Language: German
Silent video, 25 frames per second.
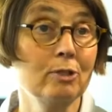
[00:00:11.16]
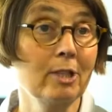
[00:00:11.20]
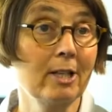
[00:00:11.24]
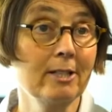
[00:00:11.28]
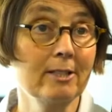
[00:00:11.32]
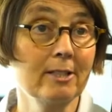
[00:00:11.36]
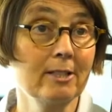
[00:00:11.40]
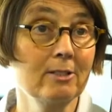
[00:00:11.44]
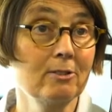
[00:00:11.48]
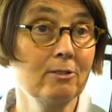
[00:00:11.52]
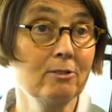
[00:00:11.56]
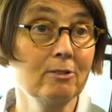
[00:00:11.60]

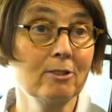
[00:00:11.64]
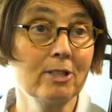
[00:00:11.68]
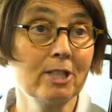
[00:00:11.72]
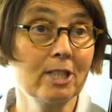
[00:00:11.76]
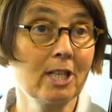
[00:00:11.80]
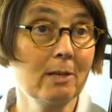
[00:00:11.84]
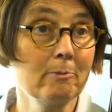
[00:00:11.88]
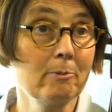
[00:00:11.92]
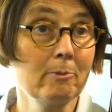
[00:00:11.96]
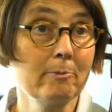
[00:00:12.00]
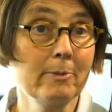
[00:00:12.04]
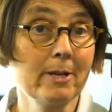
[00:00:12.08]
Und dann
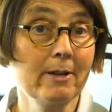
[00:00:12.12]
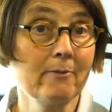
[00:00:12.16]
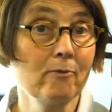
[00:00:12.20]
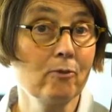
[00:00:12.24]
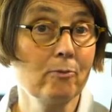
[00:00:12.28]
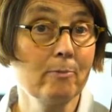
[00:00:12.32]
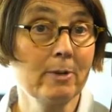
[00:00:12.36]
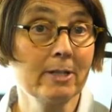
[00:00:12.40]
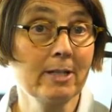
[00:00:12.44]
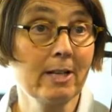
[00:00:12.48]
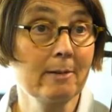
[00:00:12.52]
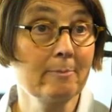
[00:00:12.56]
natürlich der
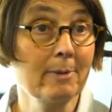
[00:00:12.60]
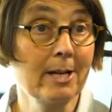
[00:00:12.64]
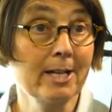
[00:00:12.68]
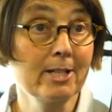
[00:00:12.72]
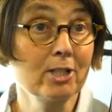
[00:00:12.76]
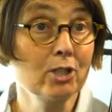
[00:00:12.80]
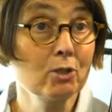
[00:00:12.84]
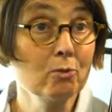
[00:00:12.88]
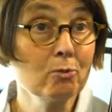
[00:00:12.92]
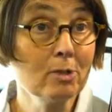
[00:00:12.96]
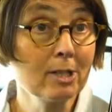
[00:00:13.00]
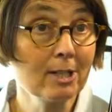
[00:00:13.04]
Moment, wo man dann
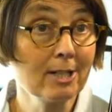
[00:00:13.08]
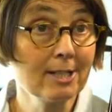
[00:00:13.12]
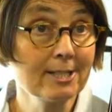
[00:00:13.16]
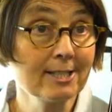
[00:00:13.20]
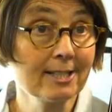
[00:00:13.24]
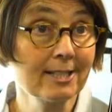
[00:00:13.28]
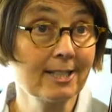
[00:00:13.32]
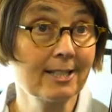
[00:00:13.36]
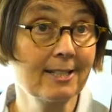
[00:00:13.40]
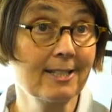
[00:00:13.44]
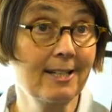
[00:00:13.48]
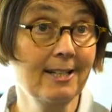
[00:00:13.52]
mal in die
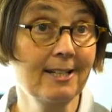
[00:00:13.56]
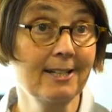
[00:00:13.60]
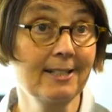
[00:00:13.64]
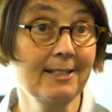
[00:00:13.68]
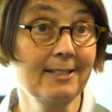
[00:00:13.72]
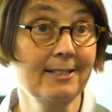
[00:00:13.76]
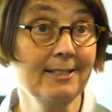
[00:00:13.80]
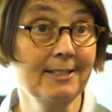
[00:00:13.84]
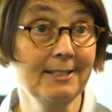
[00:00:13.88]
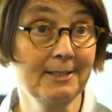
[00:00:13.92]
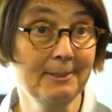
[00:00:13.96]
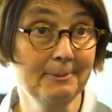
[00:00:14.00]
Schulklasse
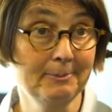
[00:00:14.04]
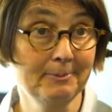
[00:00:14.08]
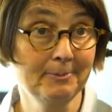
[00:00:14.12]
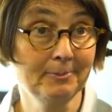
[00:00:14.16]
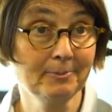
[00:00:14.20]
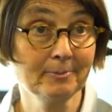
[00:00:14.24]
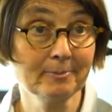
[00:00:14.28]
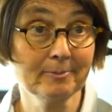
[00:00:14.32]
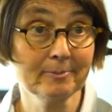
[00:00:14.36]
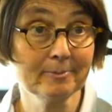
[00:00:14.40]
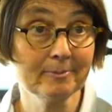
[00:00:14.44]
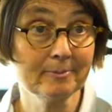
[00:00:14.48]
gegangen ist.
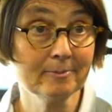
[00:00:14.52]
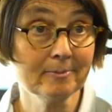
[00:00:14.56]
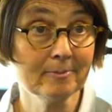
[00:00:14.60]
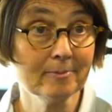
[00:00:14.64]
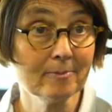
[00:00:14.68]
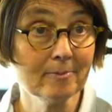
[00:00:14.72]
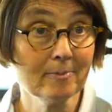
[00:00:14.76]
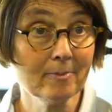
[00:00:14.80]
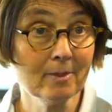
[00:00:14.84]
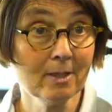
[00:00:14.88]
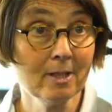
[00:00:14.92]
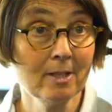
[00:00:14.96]

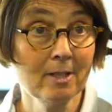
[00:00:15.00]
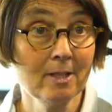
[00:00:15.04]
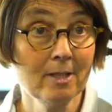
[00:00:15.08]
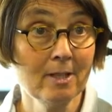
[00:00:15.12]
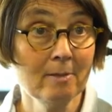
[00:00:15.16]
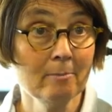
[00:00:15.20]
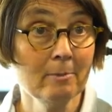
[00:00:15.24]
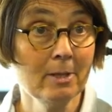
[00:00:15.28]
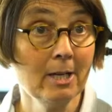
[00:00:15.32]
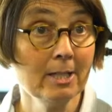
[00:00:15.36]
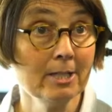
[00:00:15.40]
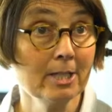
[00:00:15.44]

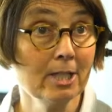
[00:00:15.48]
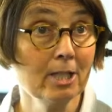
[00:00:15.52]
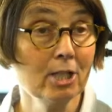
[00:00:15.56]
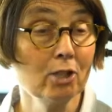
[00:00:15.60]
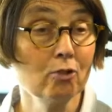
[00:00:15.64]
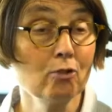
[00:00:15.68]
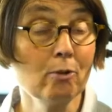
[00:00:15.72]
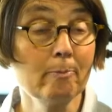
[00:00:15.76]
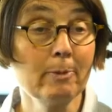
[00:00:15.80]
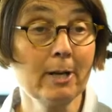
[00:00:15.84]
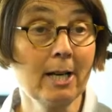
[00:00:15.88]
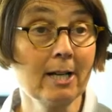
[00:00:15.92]
Man hat
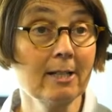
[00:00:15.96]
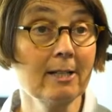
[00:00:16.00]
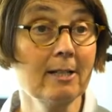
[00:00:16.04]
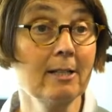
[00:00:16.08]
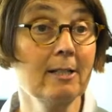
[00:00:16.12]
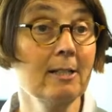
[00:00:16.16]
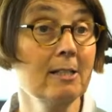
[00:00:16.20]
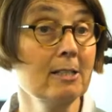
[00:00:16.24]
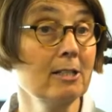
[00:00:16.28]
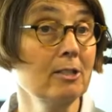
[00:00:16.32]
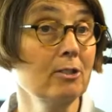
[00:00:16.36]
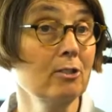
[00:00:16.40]
ja nicht nur
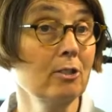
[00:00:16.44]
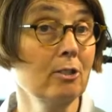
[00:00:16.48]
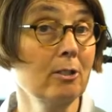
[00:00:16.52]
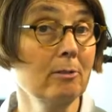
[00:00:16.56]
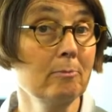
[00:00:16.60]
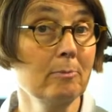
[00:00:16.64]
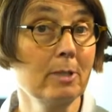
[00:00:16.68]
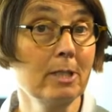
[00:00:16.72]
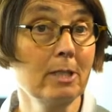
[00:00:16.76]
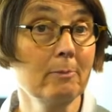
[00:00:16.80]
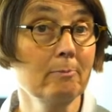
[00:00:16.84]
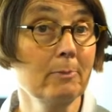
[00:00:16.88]
Patenklassen,
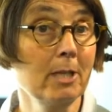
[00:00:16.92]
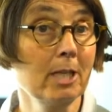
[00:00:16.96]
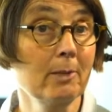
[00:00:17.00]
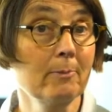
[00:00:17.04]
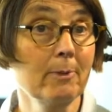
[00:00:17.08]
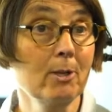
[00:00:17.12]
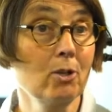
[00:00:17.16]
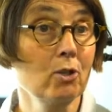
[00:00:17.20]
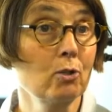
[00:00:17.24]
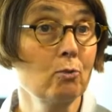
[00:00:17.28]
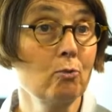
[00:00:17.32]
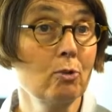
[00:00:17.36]
sondern man hat
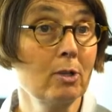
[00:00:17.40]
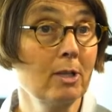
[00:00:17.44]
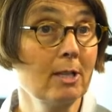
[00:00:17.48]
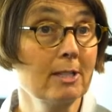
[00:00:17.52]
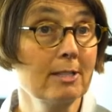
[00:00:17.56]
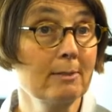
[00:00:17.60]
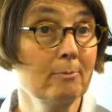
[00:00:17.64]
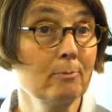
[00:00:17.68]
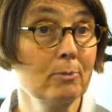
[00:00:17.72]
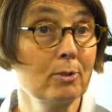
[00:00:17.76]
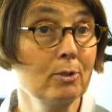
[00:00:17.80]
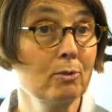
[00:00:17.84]
manchmal auch
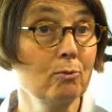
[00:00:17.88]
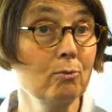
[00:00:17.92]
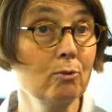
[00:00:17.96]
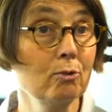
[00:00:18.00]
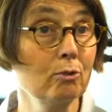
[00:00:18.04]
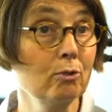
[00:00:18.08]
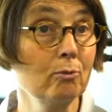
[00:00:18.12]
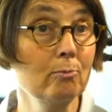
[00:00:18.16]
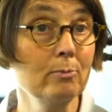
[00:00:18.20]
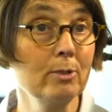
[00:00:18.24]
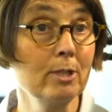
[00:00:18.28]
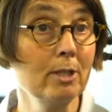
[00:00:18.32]
Schulklassen
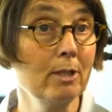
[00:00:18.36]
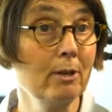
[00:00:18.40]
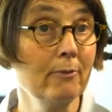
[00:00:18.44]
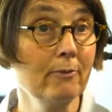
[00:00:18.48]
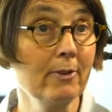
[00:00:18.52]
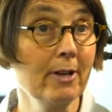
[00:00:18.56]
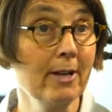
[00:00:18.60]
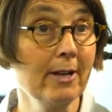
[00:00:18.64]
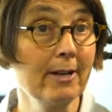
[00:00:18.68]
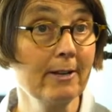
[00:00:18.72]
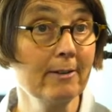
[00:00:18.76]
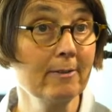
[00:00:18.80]
besucht, um die
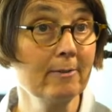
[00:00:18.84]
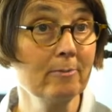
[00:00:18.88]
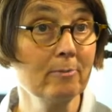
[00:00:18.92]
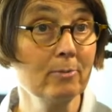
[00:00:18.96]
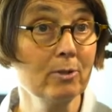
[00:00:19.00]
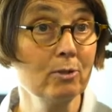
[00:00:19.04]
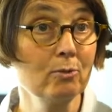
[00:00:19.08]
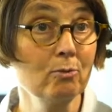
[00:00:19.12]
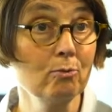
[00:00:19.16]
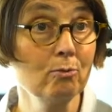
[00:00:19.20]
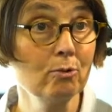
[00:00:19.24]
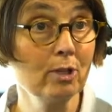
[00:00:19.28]
auf
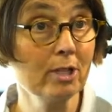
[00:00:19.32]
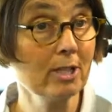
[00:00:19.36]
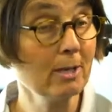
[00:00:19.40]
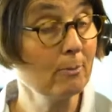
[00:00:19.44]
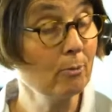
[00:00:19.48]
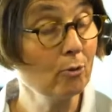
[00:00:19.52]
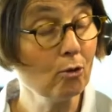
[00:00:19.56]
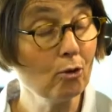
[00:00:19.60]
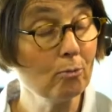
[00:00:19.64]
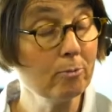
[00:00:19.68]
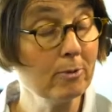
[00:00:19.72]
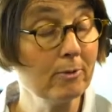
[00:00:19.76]
einen Besuch
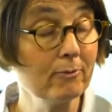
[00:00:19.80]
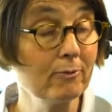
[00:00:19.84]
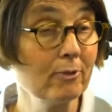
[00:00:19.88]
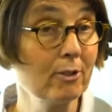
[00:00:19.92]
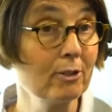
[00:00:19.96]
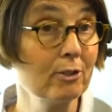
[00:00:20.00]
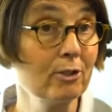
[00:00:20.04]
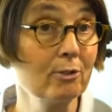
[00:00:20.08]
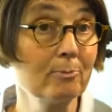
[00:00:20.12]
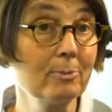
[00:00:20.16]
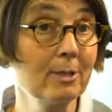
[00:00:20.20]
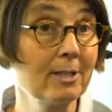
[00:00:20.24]
in der Probe
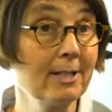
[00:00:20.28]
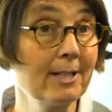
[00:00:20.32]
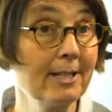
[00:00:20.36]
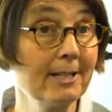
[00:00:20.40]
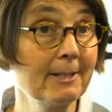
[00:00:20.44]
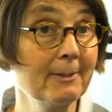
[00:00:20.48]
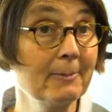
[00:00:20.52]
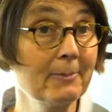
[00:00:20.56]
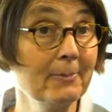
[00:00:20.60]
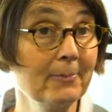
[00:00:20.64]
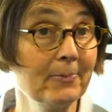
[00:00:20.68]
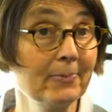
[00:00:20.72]

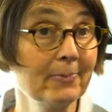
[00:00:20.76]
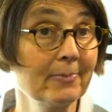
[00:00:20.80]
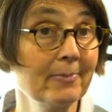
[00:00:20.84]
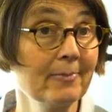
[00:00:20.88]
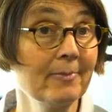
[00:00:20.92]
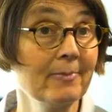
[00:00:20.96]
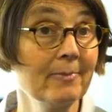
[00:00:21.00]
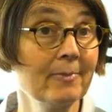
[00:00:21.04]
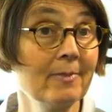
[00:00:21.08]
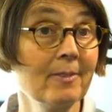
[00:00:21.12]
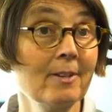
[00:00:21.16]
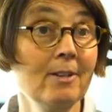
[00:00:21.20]
vorzubereiten.
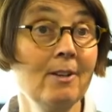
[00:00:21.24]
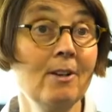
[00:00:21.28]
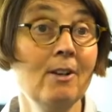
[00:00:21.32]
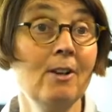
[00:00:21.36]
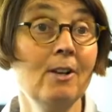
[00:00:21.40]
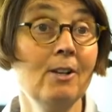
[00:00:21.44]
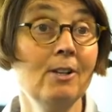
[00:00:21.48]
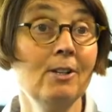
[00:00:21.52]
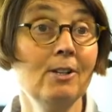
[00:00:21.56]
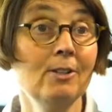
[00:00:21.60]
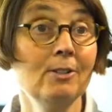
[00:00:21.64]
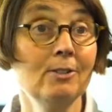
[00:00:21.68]

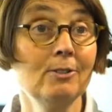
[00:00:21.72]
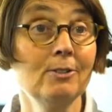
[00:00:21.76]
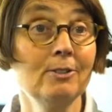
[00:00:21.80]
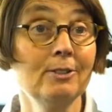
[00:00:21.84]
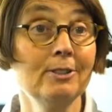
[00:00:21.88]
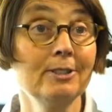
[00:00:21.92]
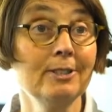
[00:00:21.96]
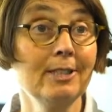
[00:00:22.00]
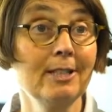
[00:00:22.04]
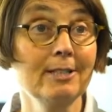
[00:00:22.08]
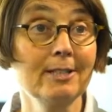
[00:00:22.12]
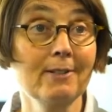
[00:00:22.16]

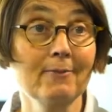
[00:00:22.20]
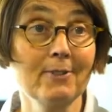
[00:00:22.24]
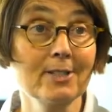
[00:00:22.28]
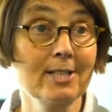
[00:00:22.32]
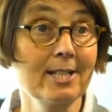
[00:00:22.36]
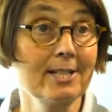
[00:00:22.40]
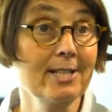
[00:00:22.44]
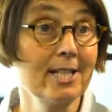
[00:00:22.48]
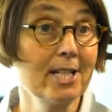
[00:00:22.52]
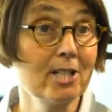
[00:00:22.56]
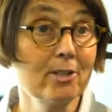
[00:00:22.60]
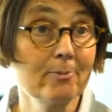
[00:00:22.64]
Und hat
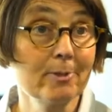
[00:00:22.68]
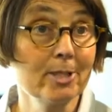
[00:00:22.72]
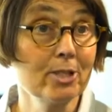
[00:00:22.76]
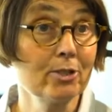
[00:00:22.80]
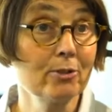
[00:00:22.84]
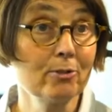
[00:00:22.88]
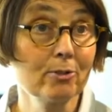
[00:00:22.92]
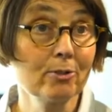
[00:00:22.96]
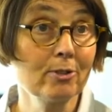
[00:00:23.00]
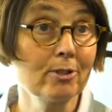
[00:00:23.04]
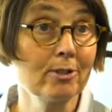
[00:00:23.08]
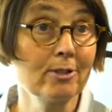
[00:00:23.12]
denen was erzählt über
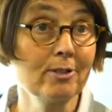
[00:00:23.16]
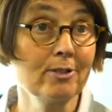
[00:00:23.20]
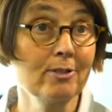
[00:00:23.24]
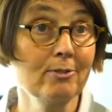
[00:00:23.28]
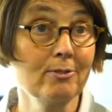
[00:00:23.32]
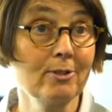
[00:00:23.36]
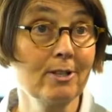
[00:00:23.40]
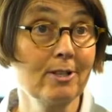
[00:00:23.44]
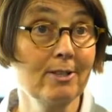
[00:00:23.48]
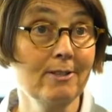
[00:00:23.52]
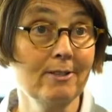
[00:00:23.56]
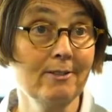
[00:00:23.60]
die
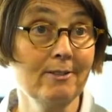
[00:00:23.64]
Stücke